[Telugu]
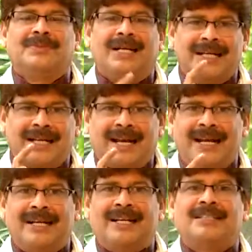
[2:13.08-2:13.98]
అంటే
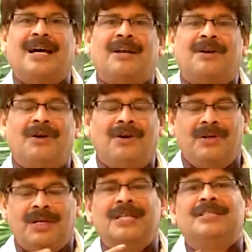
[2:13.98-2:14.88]
గ్రైండర్ జార్లో
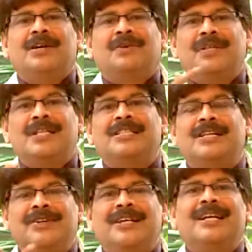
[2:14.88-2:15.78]
చెక్కు
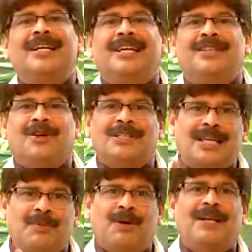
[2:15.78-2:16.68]
తీసినటువంటి ఈ
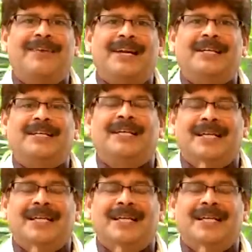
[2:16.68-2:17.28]
దోసకాయ ముక్కలు వేయండి